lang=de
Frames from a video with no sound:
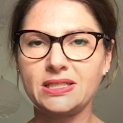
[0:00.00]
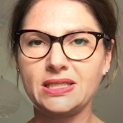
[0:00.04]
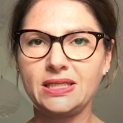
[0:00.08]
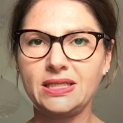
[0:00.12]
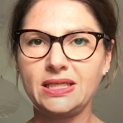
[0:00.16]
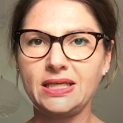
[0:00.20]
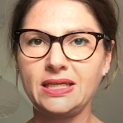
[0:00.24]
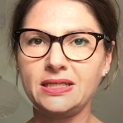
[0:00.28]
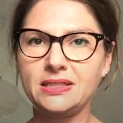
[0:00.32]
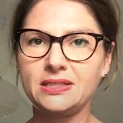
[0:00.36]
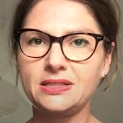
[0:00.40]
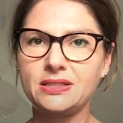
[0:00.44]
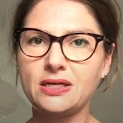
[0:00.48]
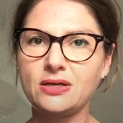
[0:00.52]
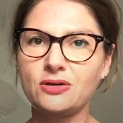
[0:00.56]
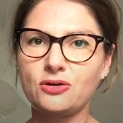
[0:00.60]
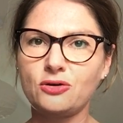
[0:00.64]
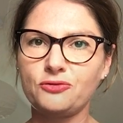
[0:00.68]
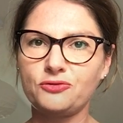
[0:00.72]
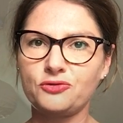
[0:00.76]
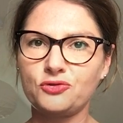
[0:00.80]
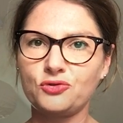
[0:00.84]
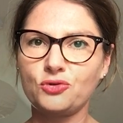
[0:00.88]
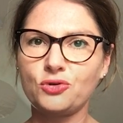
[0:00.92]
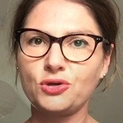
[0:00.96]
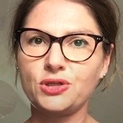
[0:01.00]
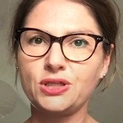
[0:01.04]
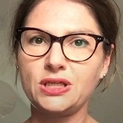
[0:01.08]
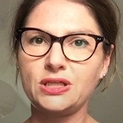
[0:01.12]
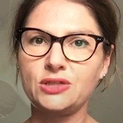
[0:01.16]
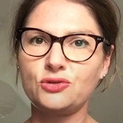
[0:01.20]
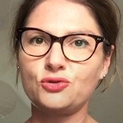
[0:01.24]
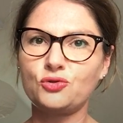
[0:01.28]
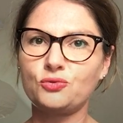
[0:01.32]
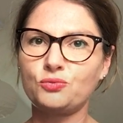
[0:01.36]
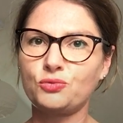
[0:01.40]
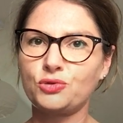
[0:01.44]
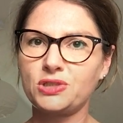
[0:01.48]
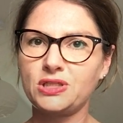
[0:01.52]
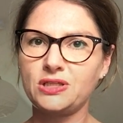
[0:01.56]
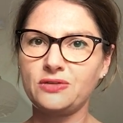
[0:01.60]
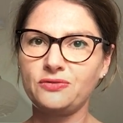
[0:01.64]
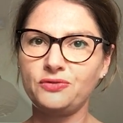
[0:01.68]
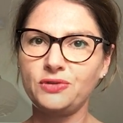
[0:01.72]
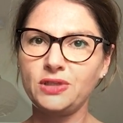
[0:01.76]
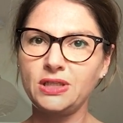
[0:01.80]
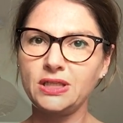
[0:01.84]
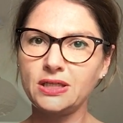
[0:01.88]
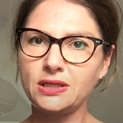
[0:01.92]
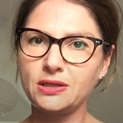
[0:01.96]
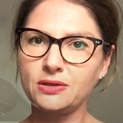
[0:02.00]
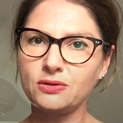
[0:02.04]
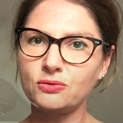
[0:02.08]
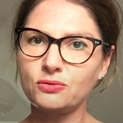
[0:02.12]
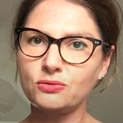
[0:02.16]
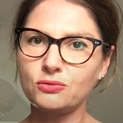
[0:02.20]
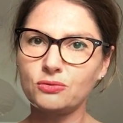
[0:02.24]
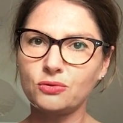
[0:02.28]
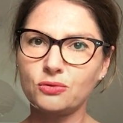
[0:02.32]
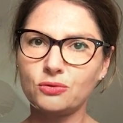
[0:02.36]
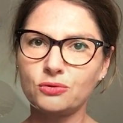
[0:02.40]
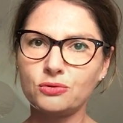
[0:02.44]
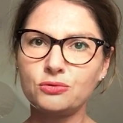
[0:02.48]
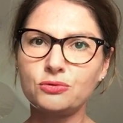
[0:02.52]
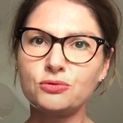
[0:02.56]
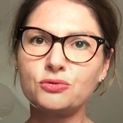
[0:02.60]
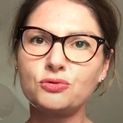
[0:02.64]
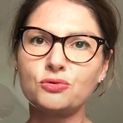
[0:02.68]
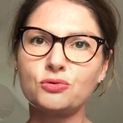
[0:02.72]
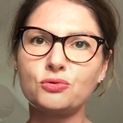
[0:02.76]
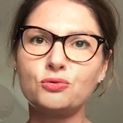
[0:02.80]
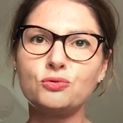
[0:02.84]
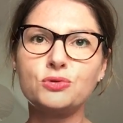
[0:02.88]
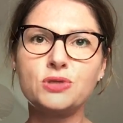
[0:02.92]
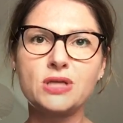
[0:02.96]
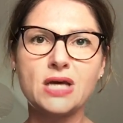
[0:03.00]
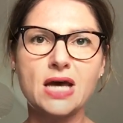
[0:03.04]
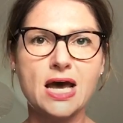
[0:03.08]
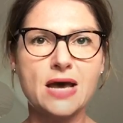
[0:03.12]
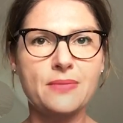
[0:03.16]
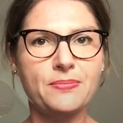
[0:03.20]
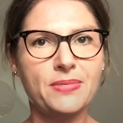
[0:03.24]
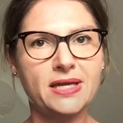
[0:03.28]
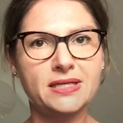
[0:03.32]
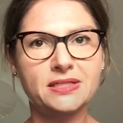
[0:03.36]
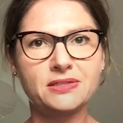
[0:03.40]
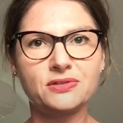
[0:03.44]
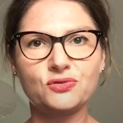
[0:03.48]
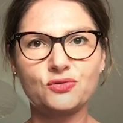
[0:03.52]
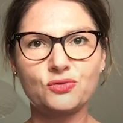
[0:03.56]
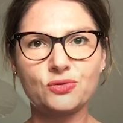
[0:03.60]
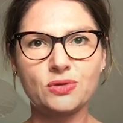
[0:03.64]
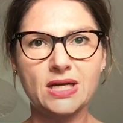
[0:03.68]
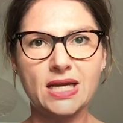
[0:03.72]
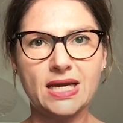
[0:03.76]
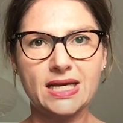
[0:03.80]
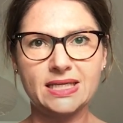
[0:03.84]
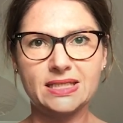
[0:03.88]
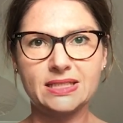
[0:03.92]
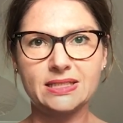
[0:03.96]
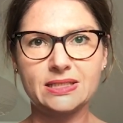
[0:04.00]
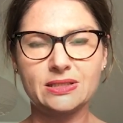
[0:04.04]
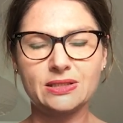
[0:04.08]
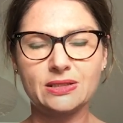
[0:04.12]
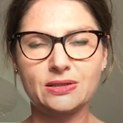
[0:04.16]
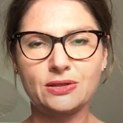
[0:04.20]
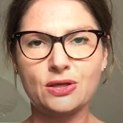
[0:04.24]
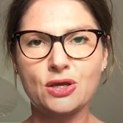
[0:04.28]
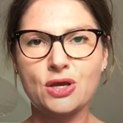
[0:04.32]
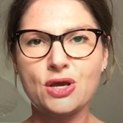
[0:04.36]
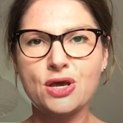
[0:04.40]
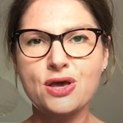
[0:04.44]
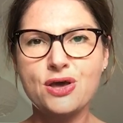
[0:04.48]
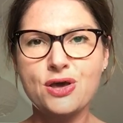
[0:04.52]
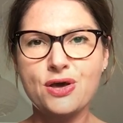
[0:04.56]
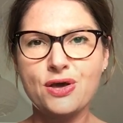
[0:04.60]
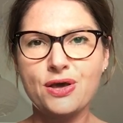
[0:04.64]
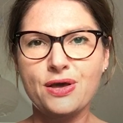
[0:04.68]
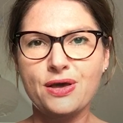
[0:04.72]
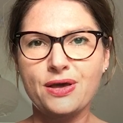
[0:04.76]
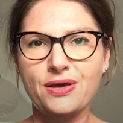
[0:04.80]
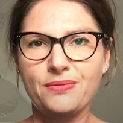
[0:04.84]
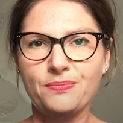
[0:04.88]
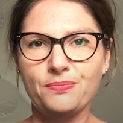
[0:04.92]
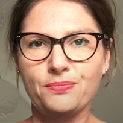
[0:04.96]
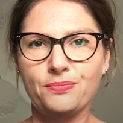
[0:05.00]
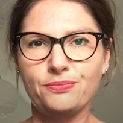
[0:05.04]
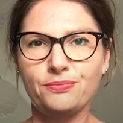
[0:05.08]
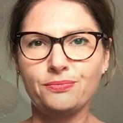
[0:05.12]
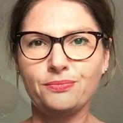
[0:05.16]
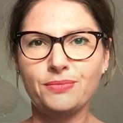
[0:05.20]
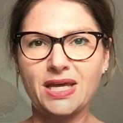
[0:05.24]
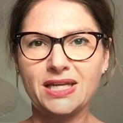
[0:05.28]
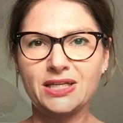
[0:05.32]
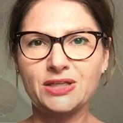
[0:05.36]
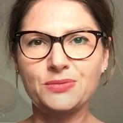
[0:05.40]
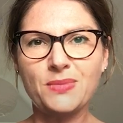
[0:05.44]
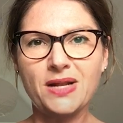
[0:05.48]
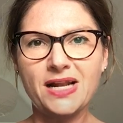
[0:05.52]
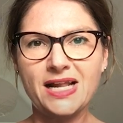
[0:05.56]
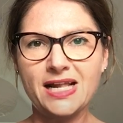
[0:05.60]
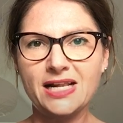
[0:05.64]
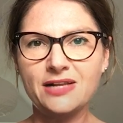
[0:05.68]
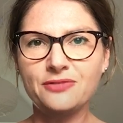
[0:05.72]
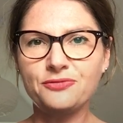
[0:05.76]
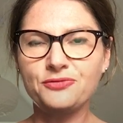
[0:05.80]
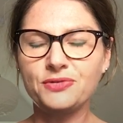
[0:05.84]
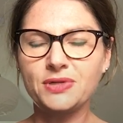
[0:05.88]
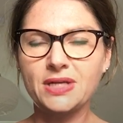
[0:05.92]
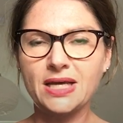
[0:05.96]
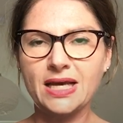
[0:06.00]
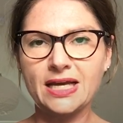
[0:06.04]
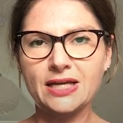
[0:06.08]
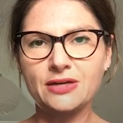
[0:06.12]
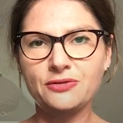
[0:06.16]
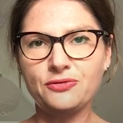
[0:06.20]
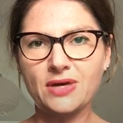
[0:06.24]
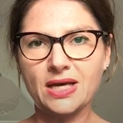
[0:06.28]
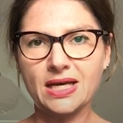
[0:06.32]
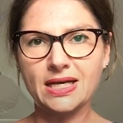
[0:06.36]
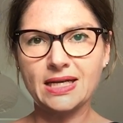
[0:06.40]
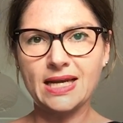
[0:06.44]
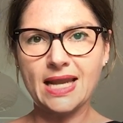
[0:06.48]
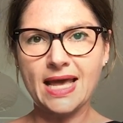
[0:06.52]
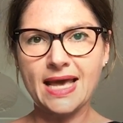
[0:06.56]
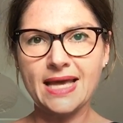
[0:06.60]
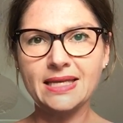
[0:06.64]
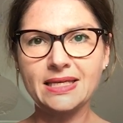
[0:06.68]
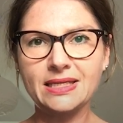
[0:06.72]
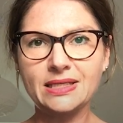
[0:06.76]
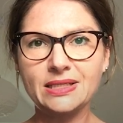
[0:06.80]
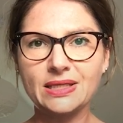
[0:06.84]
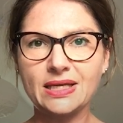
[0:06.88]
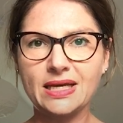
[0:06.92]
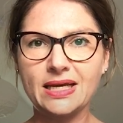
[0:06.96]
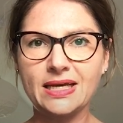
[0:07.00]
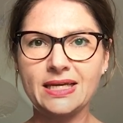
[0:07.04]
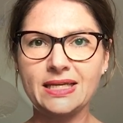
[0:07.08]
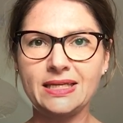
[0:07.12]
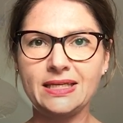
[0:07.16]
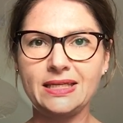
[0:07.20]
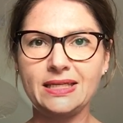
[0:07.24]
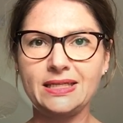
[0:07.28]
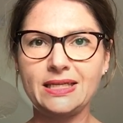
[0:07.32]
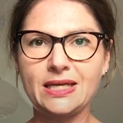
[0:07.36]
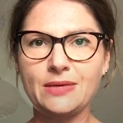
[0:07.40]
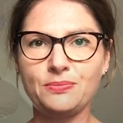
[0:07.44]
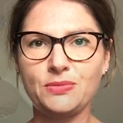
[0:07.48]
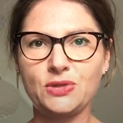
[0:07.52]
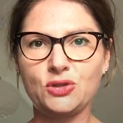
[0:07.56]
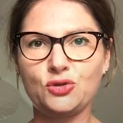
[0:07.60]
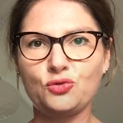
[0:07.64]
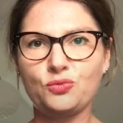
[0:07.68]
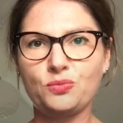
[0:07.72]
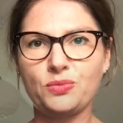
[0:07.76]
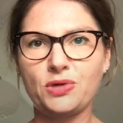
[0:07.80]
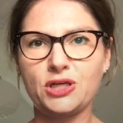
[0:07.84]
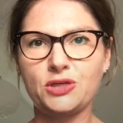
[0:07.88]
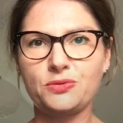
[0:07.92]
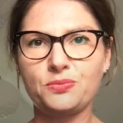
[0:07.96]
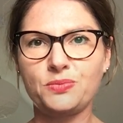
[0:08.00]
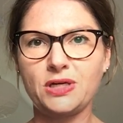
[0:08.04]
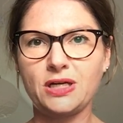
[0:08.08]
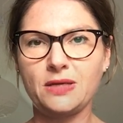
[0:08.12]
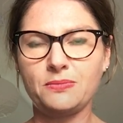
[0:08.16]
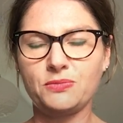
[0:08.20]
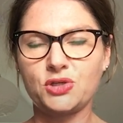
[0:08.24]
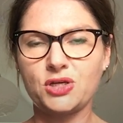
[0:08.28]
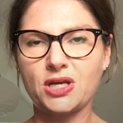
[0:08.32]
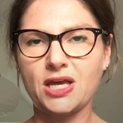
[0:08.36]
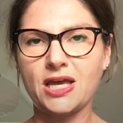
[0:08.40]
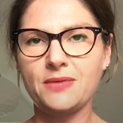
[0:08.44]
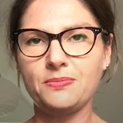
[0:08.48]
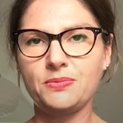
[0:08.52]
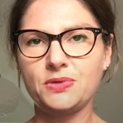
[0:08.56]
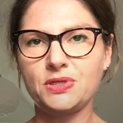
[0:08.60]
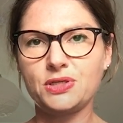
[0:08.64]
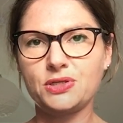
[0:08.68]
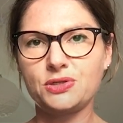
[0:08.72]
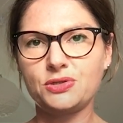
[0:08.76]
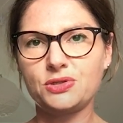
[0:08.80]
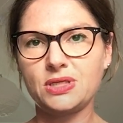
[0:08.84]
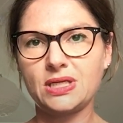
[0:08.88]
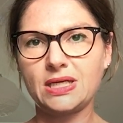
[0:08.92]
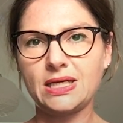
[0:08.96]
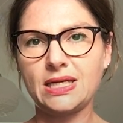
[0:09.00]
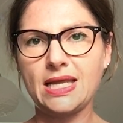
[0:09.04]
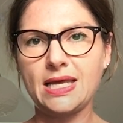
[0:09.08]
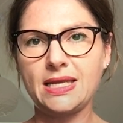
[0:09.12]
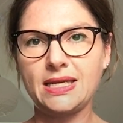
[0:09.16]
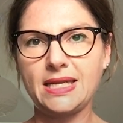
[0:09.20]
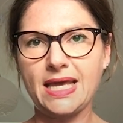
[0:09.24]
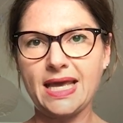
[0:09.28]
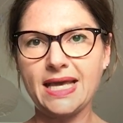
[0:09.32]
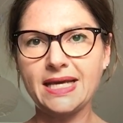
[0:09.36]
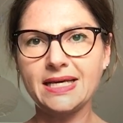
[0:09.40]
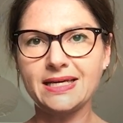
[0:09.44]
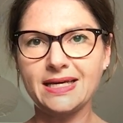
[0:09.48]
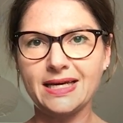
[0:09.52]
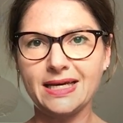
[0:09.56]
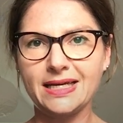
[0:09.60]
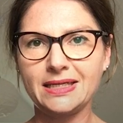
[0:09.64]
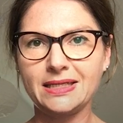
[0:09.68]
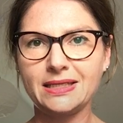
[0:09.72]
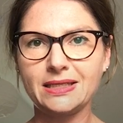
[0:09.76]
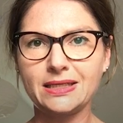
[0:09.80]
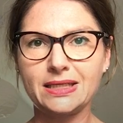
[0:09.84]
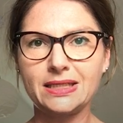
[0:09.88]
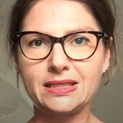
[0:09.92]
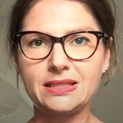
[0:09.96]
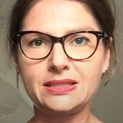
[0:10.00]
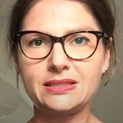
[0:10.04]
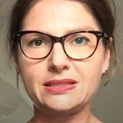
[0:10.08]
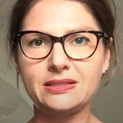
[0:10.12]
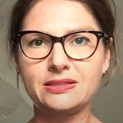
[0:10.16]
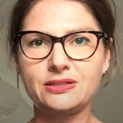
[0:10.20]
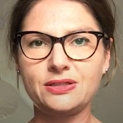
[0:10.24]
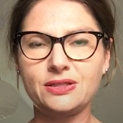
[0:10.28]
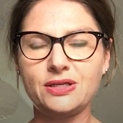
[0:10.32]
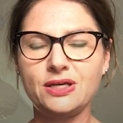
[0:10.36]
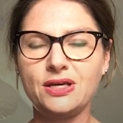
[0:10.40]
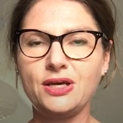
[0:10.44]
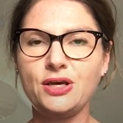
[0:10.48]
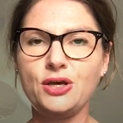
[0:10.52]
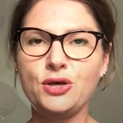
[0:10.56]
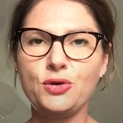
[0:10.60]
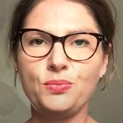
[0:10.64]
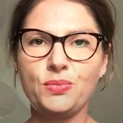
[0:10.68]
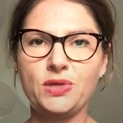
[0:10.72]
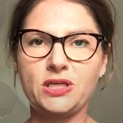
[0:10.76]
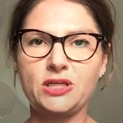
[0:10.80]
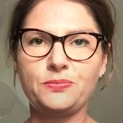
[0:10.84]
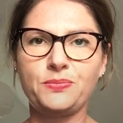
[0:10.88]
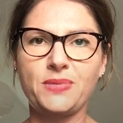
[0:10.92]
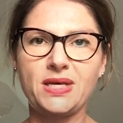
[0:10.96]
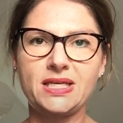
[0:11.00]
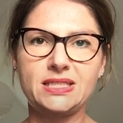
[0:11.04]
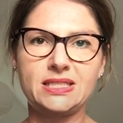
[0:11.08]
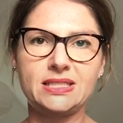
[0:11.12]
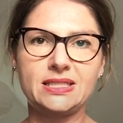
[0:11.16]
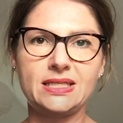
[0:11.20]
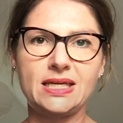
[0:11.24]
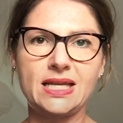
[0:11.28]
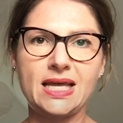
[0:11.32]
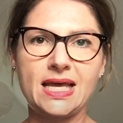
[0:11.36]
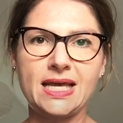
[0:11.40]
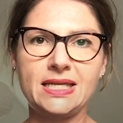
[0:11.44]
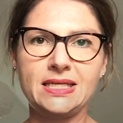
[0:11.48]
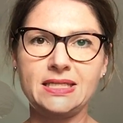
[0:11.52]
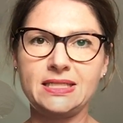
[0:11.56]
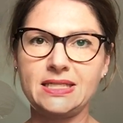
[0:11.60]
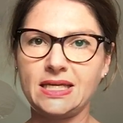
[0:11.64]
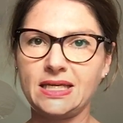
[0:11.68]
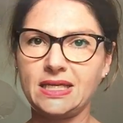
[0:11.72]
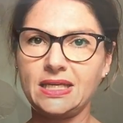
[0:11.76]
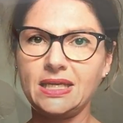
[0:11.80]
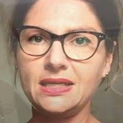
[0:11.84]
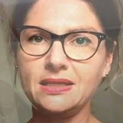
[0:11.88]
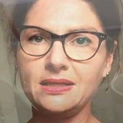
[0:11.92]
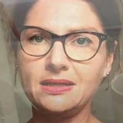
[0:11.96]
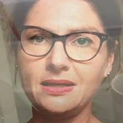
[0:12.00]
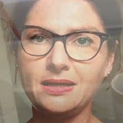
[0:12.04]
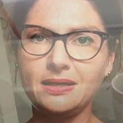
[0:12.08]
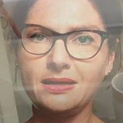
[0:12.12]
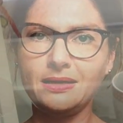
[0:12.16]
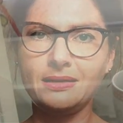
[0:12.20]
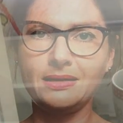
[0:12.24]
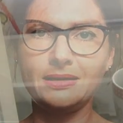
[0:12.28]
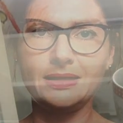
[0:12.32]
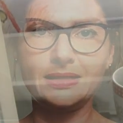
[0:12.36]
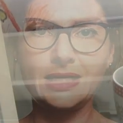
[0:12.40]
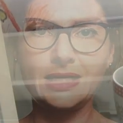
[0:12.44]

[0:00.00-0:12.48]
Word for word: sich jeden Tag aufs Neue zu motivieren und gute Arbeit zu leisten. Manchmal helfen da einfach Kleinigkeiten. Ich habe mir zum Beispiel am Schreibtisch eine kleine Ecke eingerichtet mit Basteleien der Kinder.